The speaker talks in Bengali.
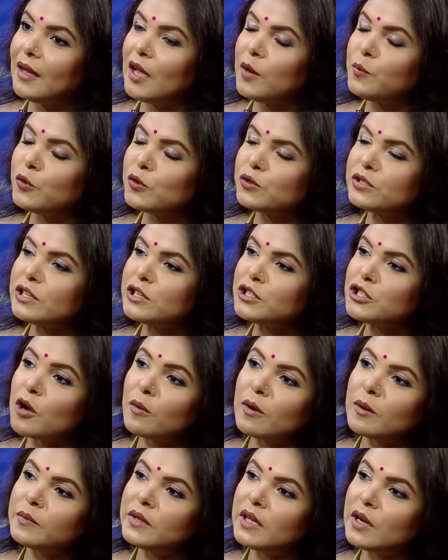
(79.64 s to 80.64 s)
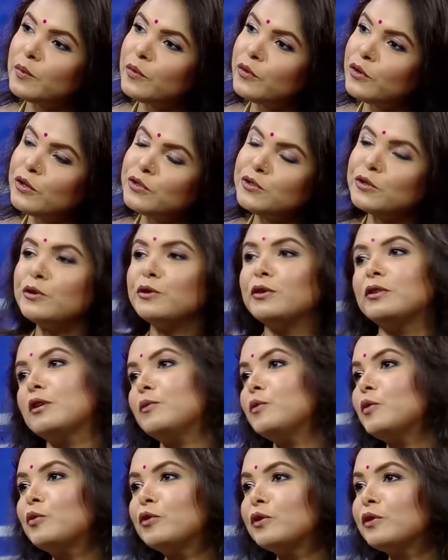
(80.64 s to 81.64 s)
এই প্রশ্নের জবাব দেওয়ার প্রয়োজনীয়তা
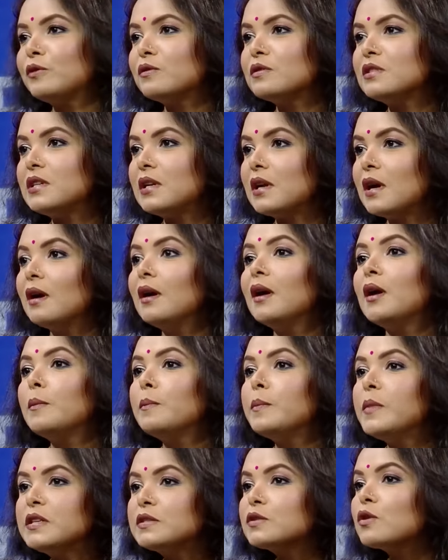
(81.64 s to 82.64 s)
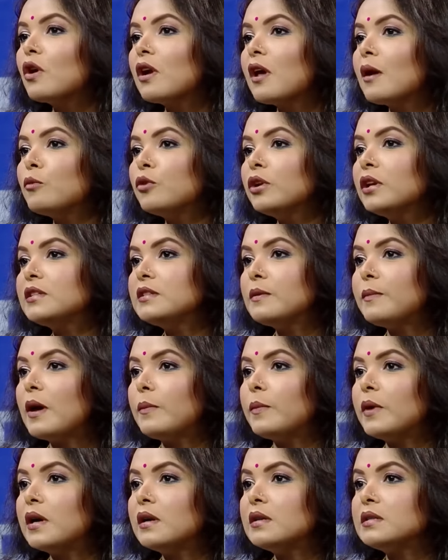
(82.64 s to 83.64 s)
আমি মনে করছি না মিস করা এমন একটি
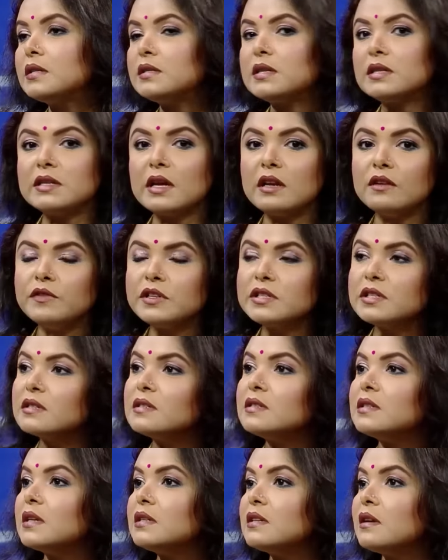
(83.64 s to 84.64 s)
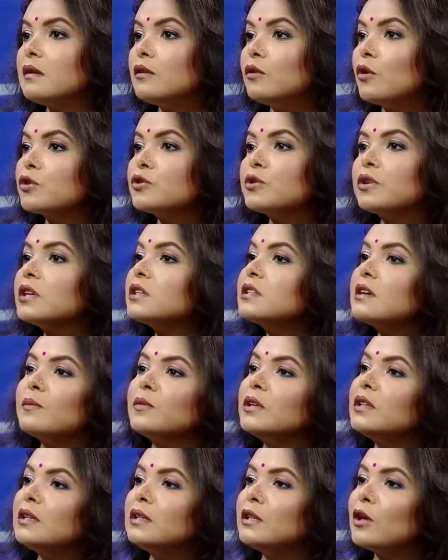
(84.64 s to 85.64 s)
ব্যাপার যেটা টেলিভিশন সেটের দর্শকের
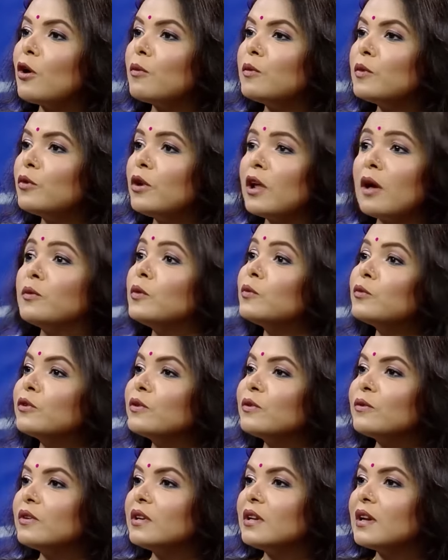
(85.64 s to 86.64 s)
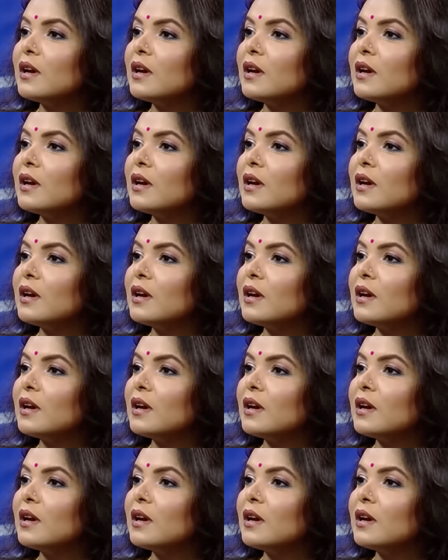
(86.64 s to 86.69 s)
সামনে দিতে হবে বলে আমি মনে করি